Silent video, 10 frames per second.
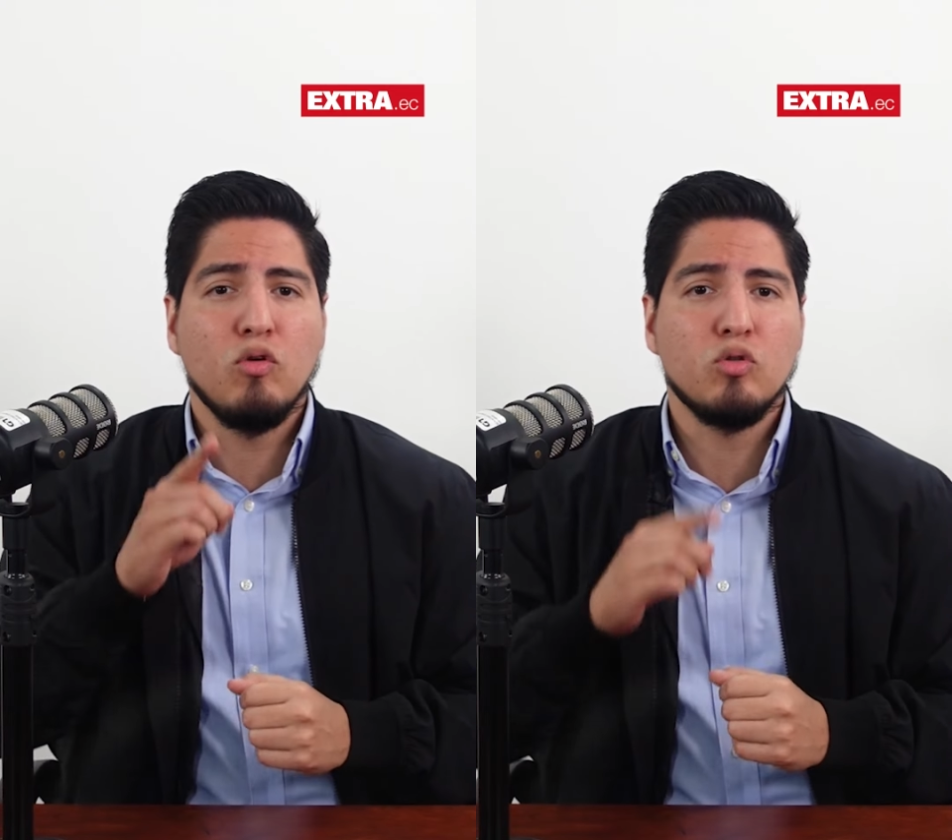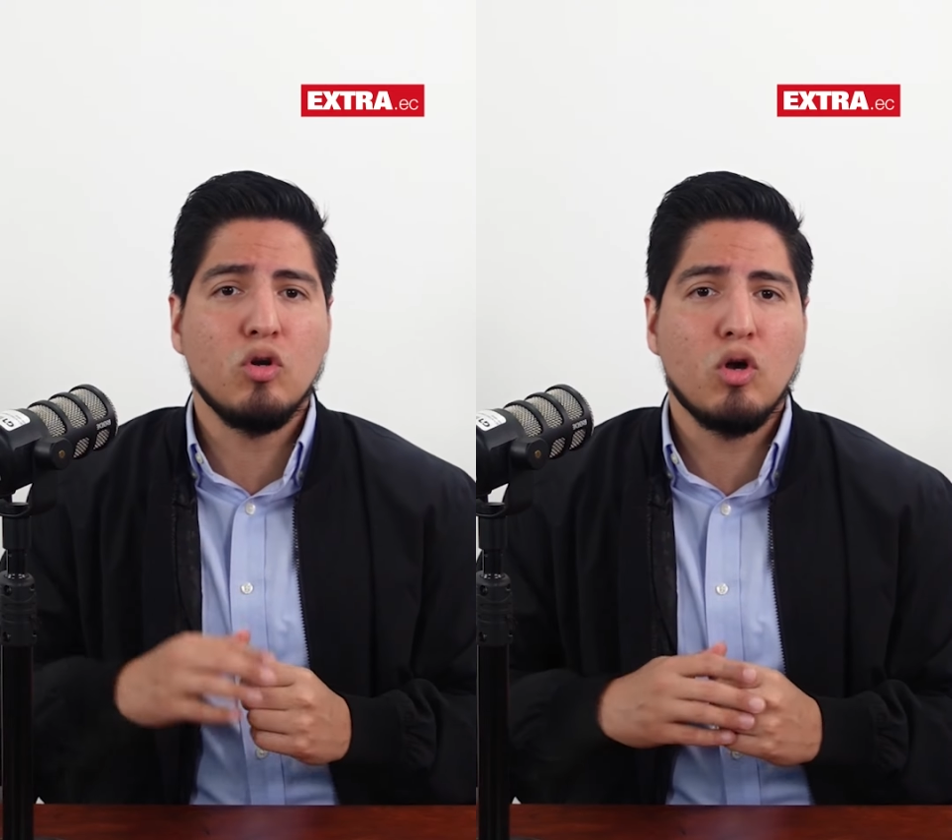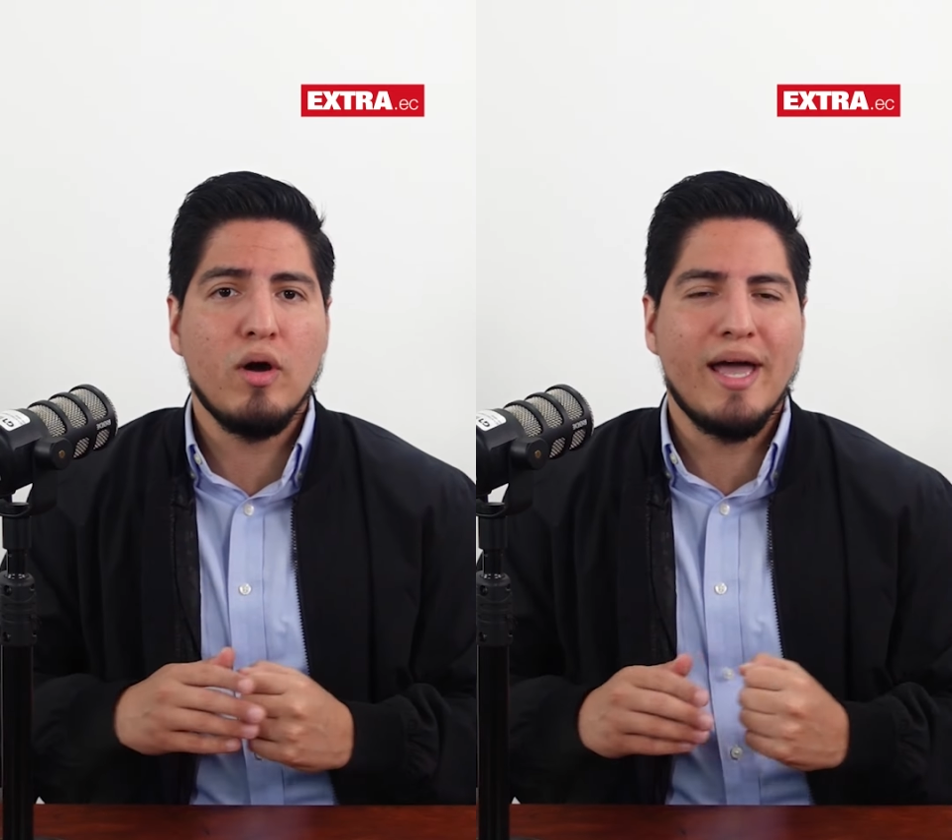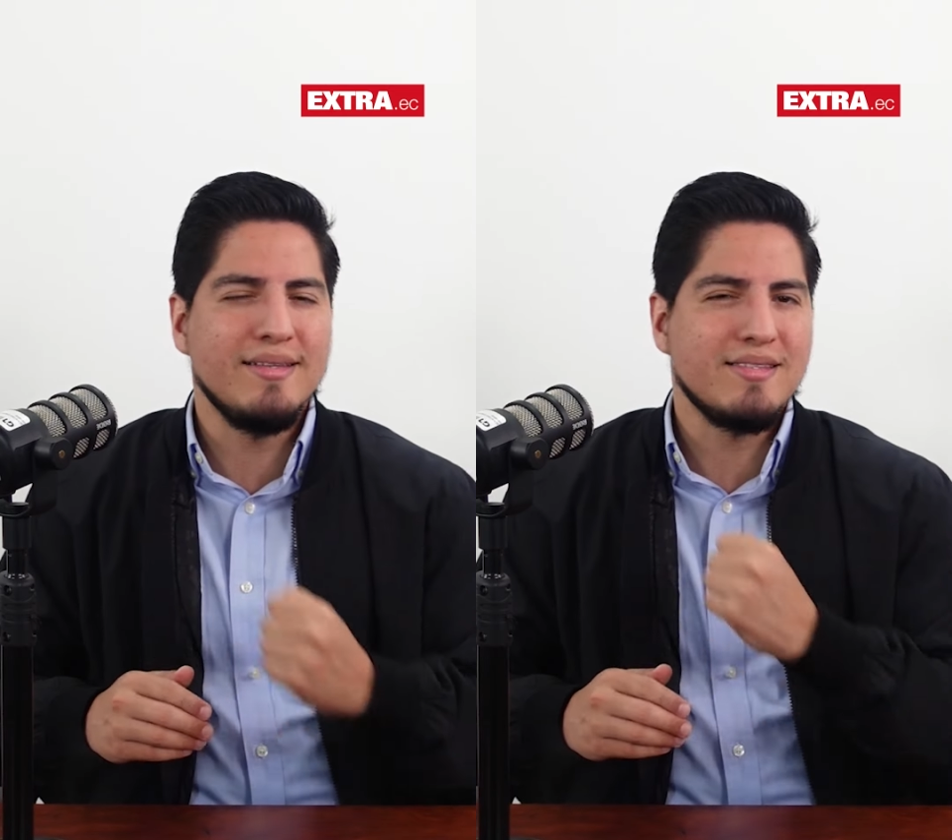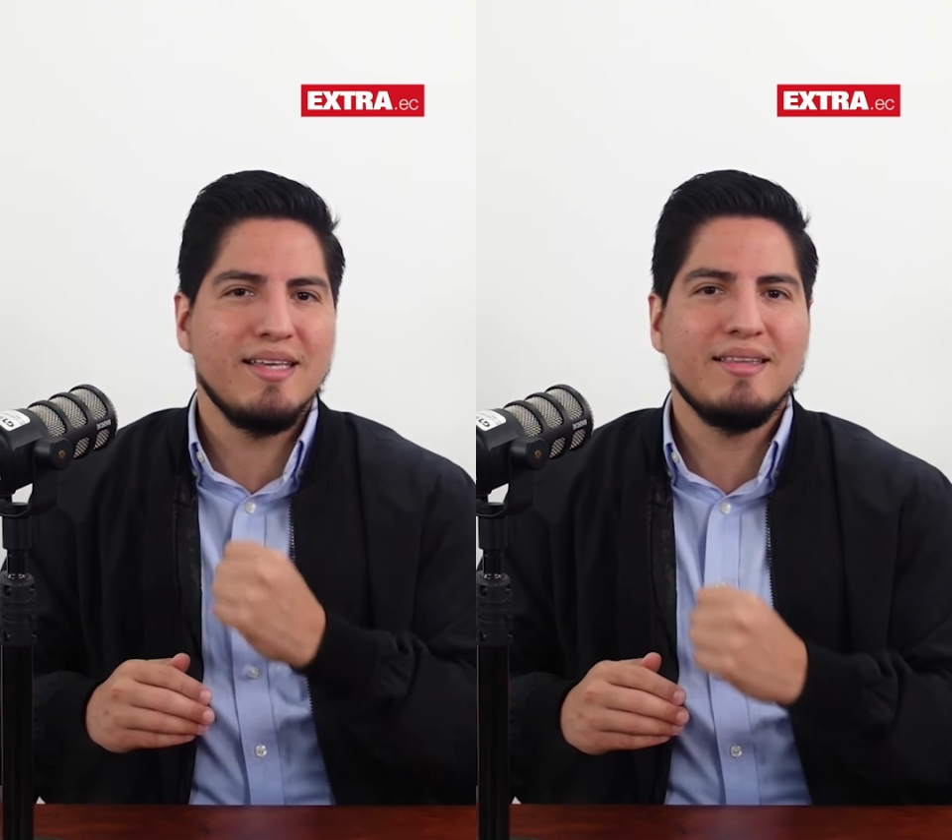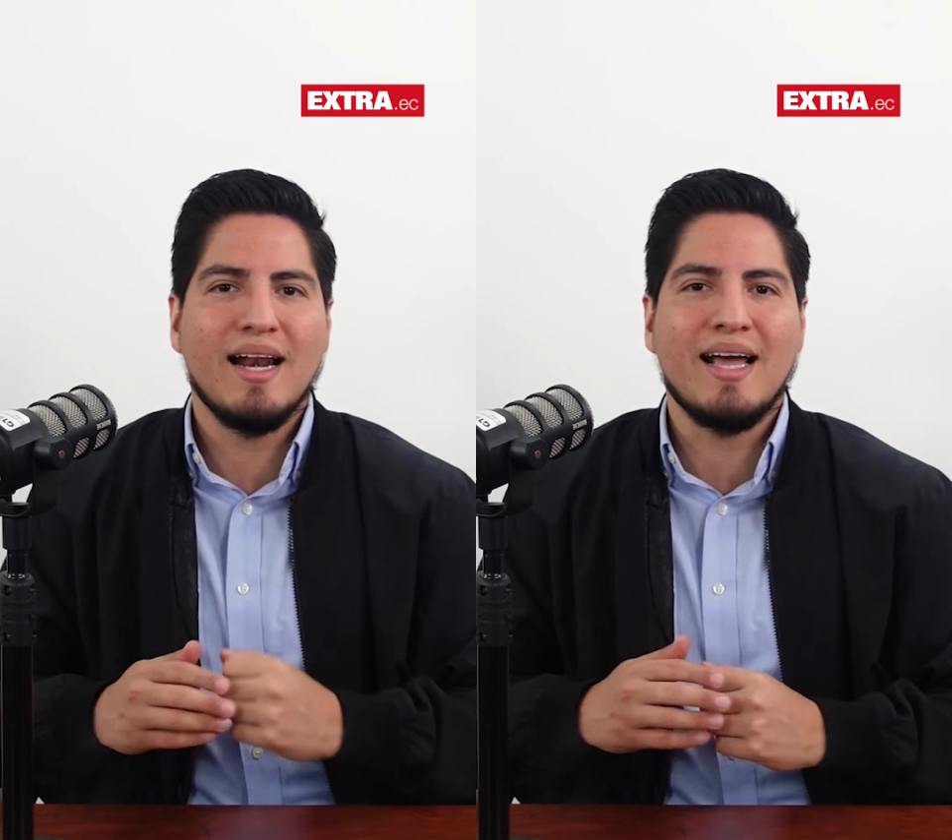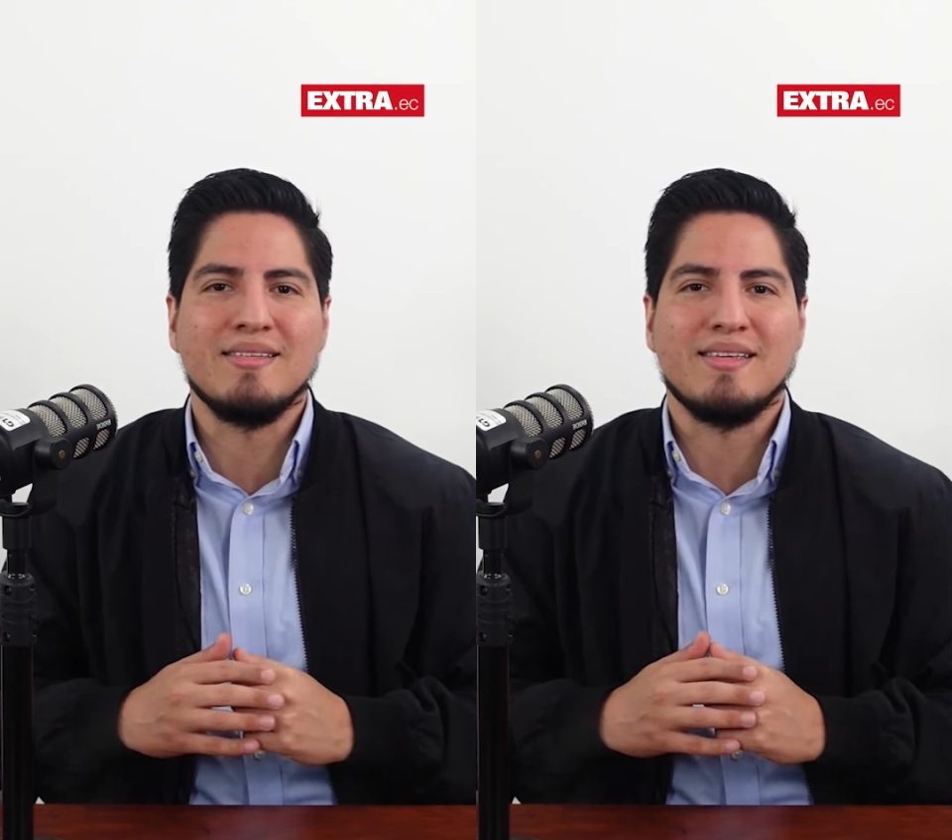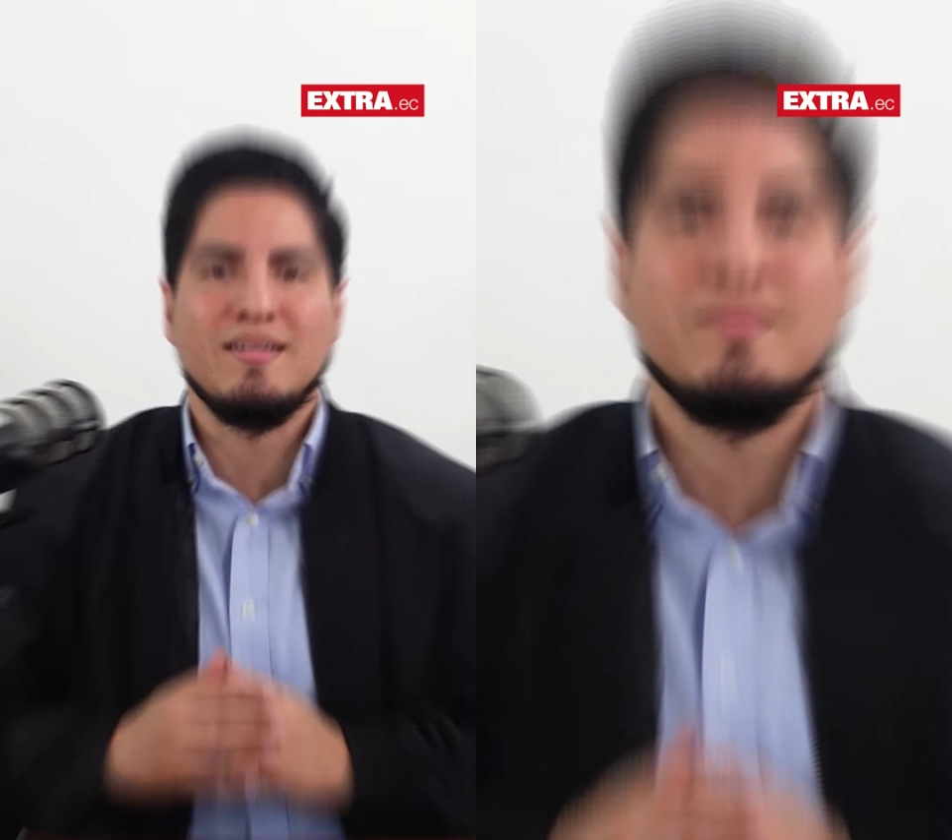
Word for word: futuro en Si Te Alcanza.